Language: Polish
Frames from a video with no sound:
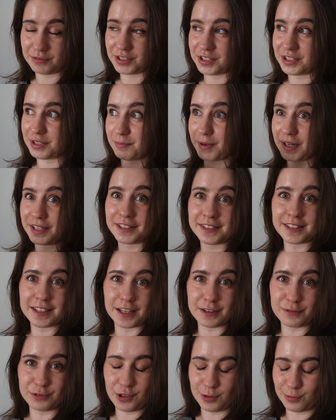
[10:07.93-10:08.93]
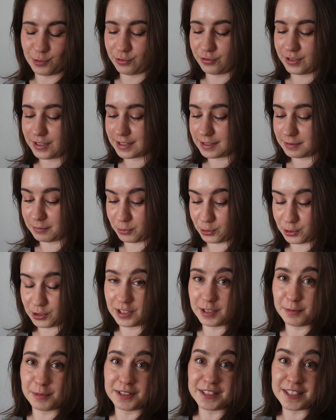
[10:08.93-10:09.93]
W sensie pachnie tak jak w domu, więc
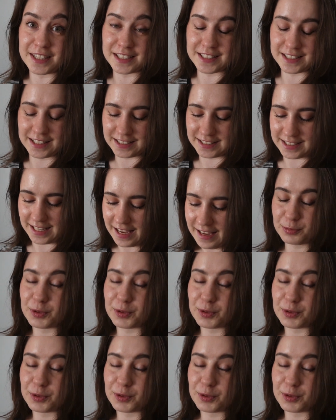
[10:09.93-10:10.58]
może nie będzie aż tak źle.